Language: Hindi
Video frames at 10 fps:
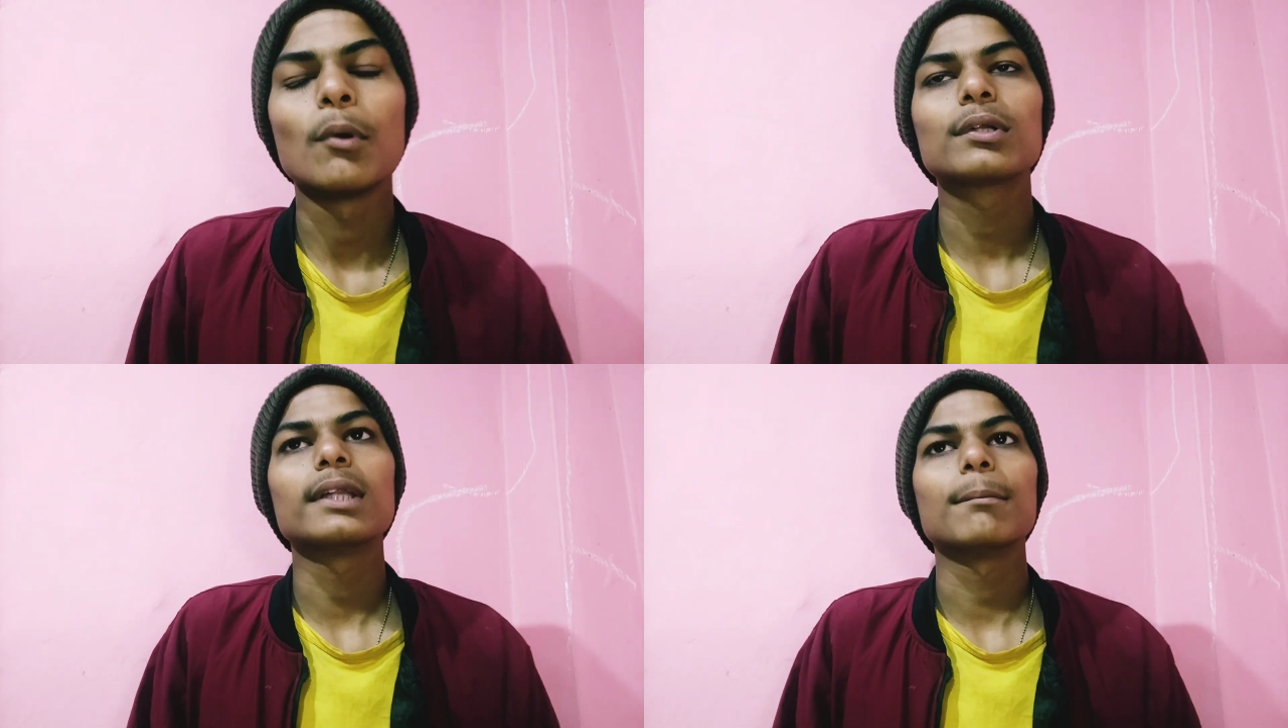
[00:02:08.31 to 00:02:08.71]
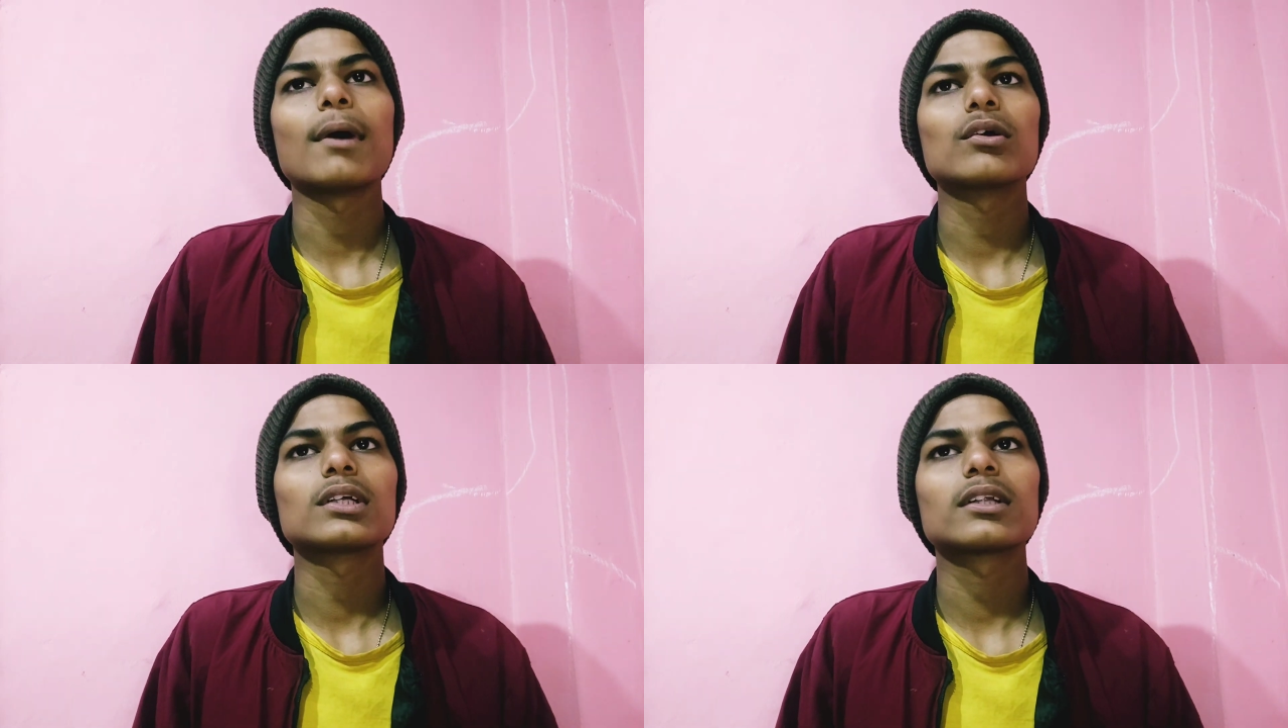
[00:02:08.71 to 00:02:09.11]
बहुत
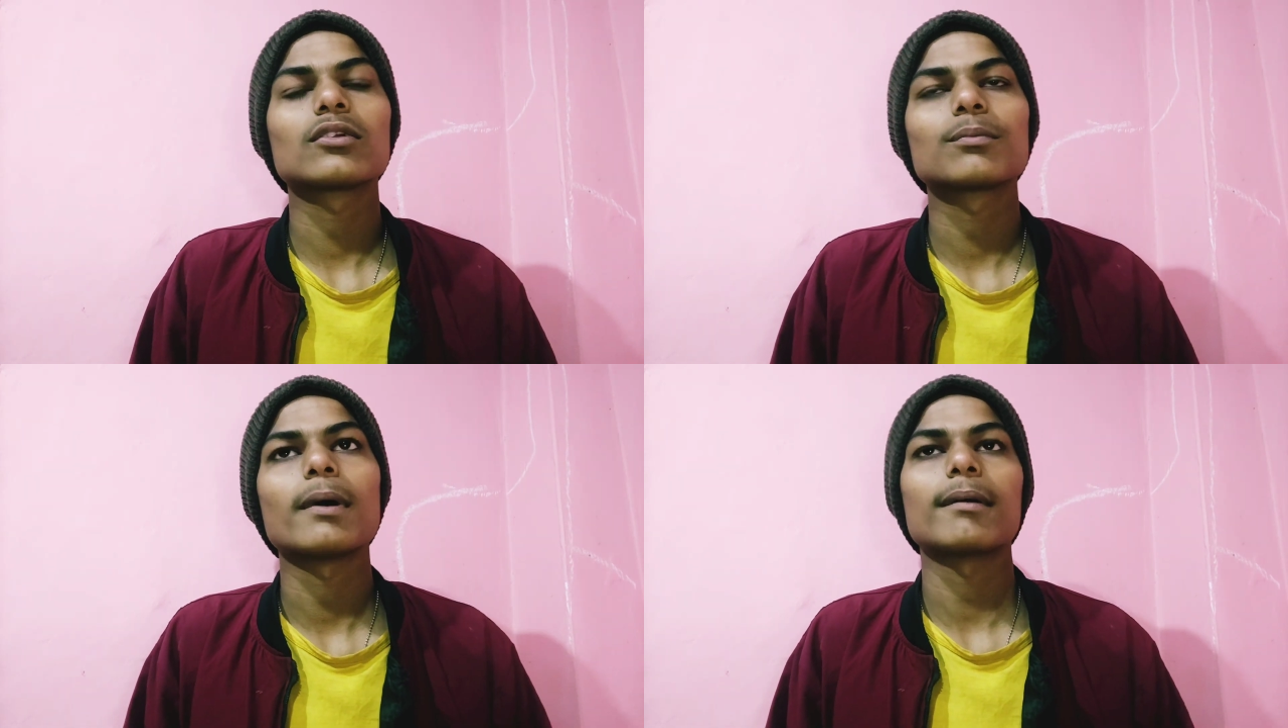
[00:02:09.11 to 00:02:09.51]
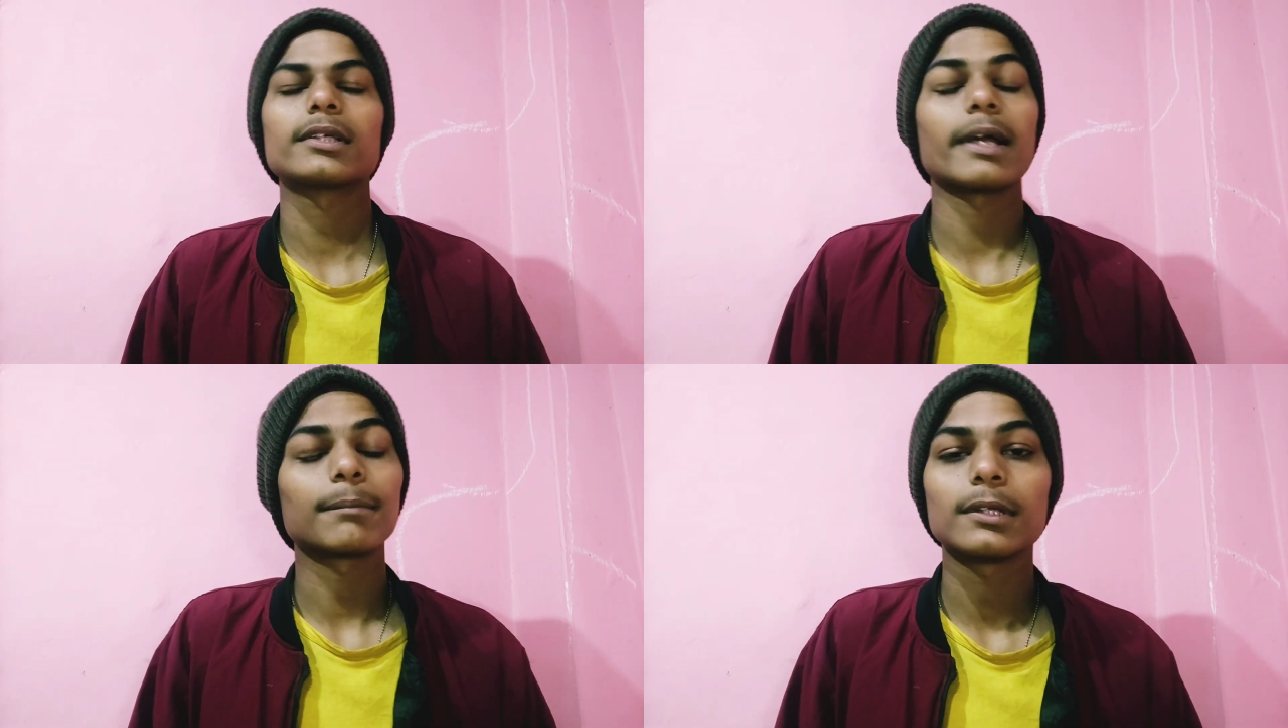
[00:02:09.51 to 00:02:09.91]
लंबा हो जाता तो
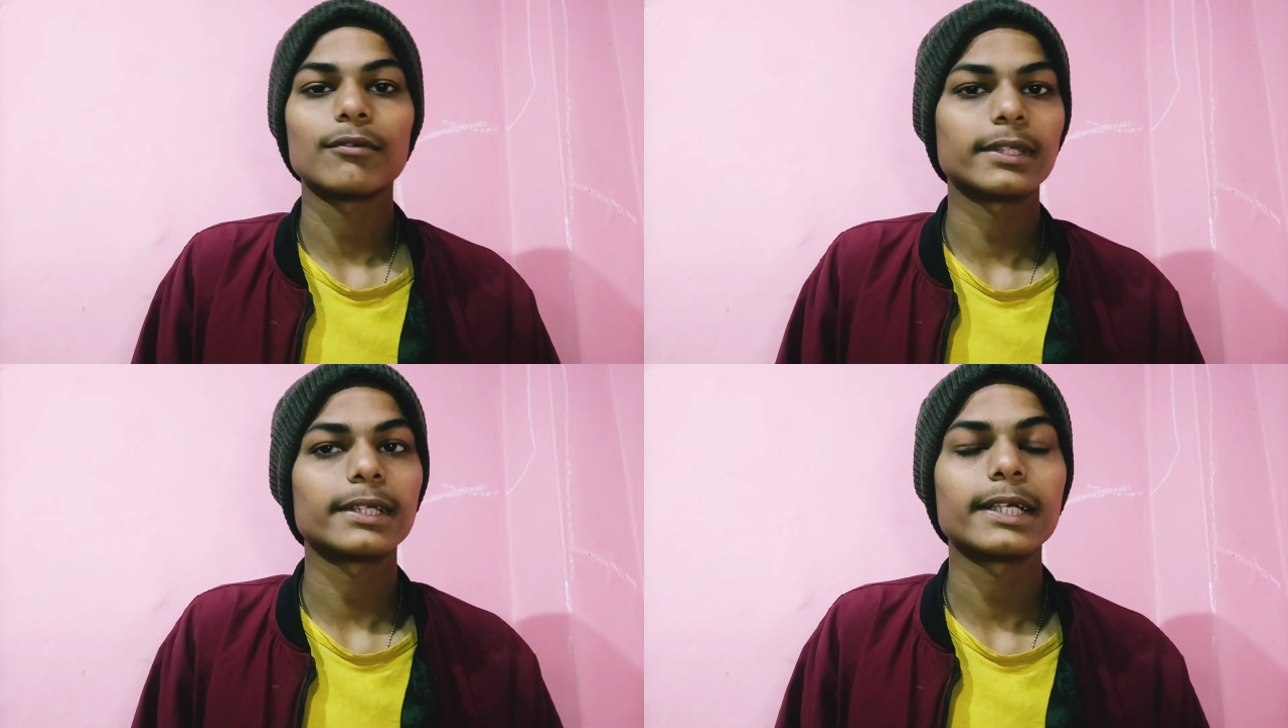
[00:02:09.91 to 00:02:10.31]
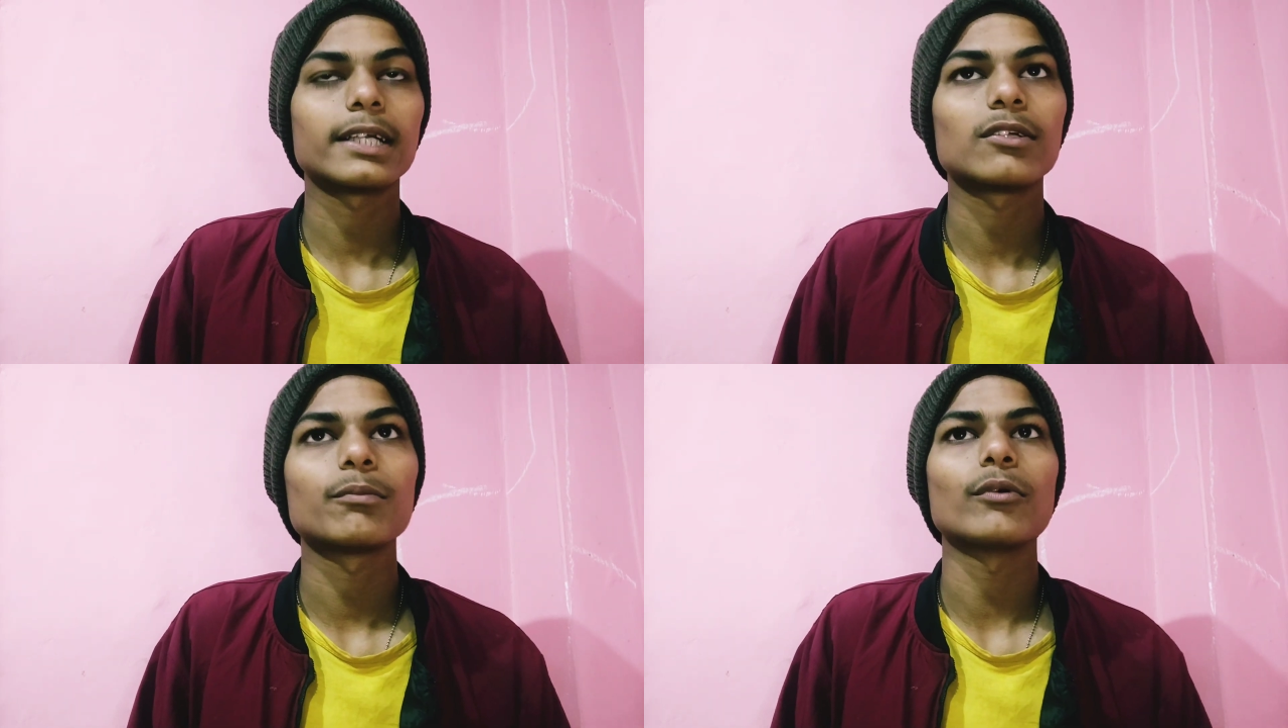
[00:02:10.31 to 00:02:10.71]
बाबा जी आप वैसे
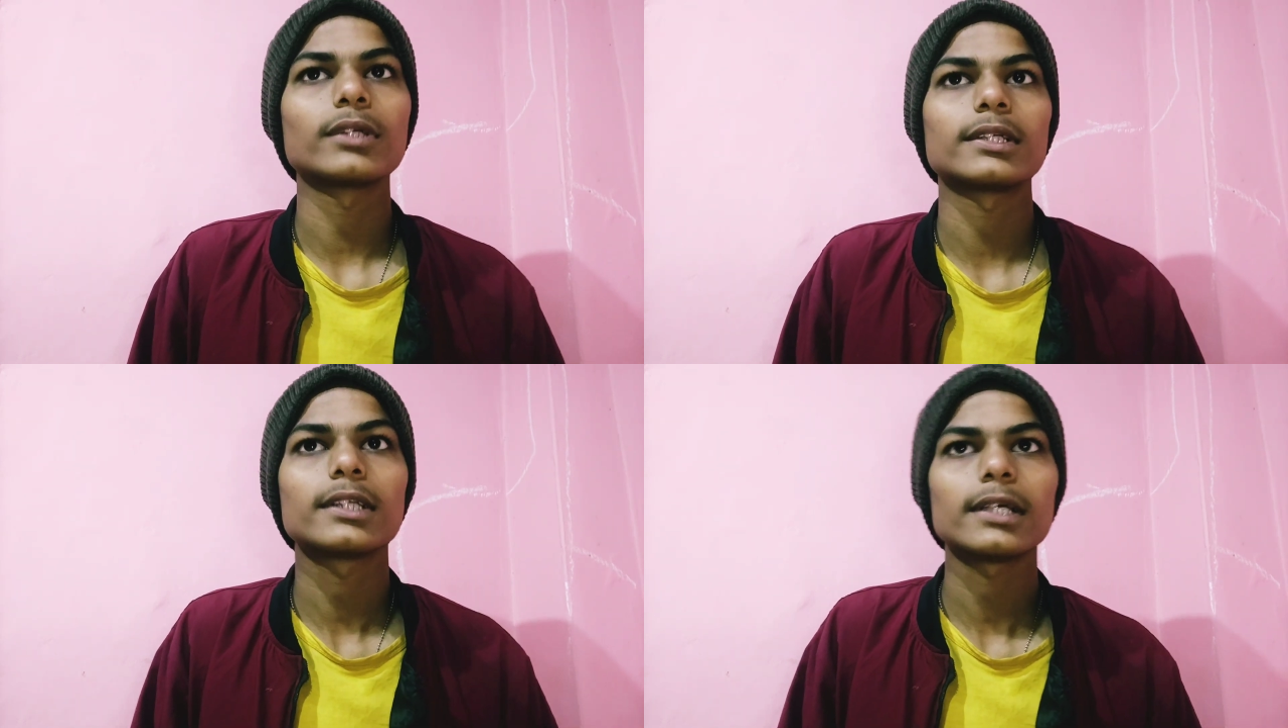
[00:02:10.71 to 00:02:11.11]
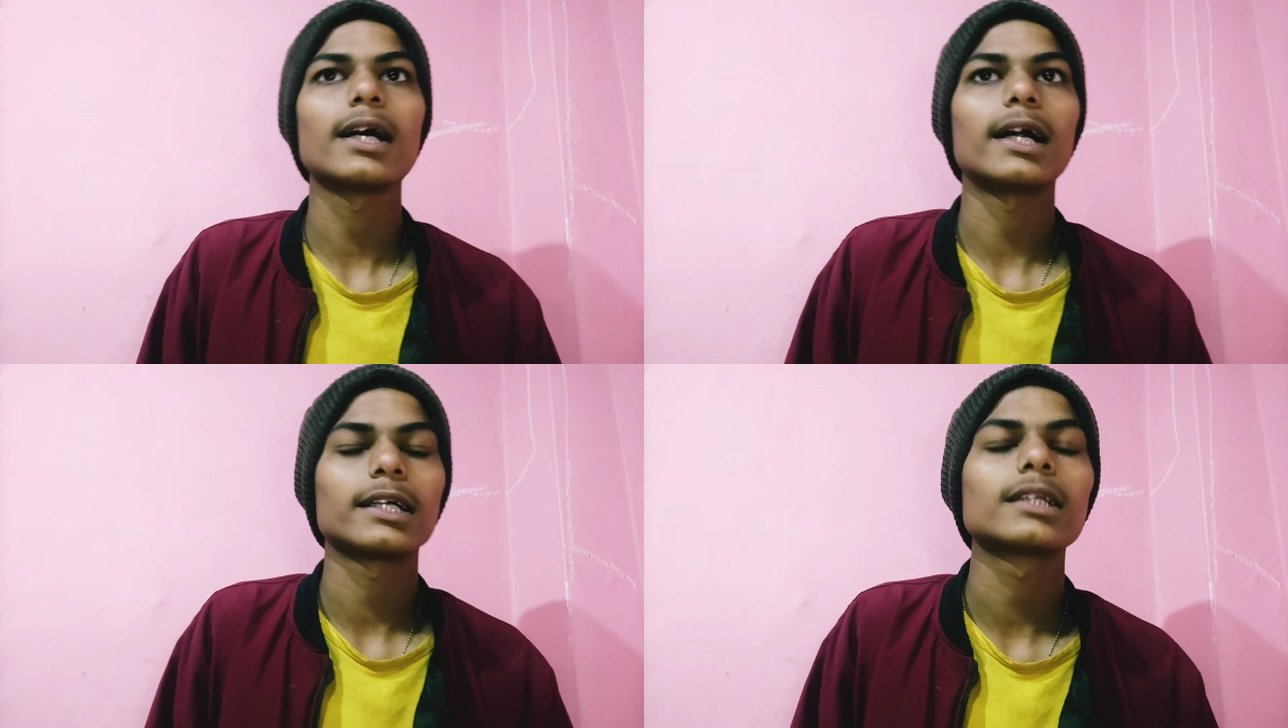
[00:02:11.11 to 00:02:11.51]
देख रहे तो बहुत अच्छे से
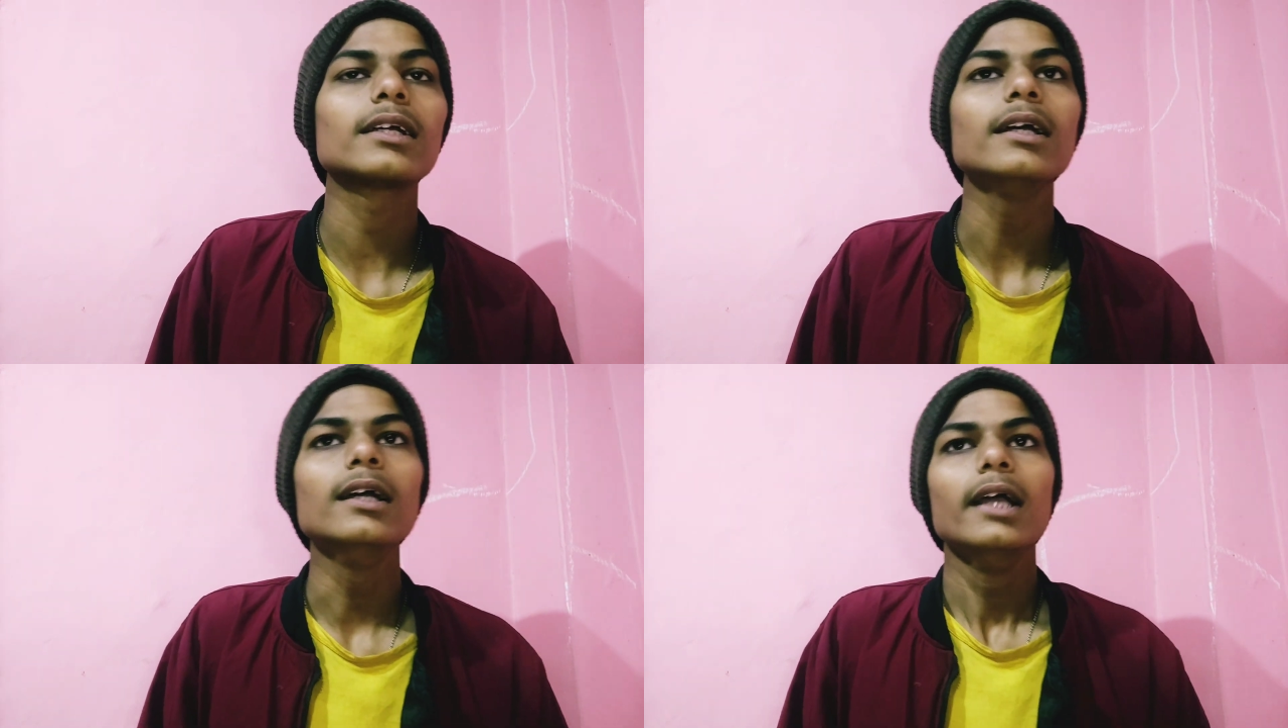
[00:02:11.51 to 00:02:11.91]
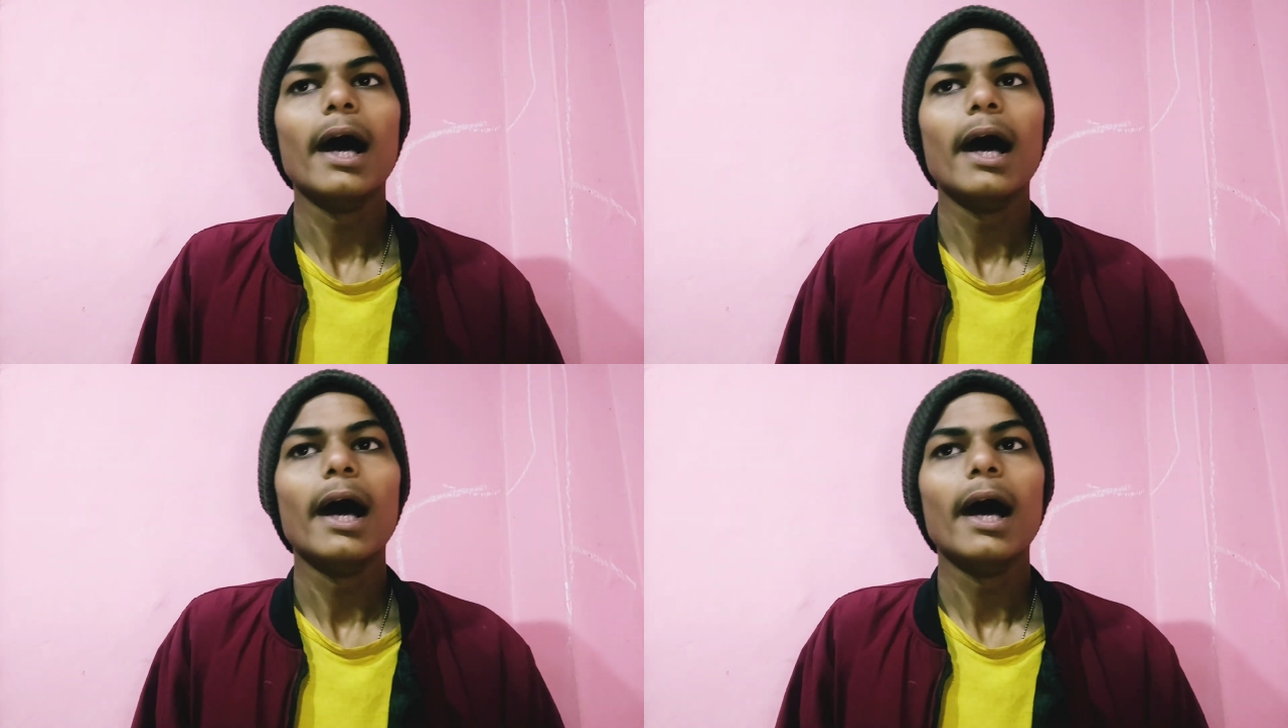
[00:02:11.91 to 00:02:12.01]
गा रहे थे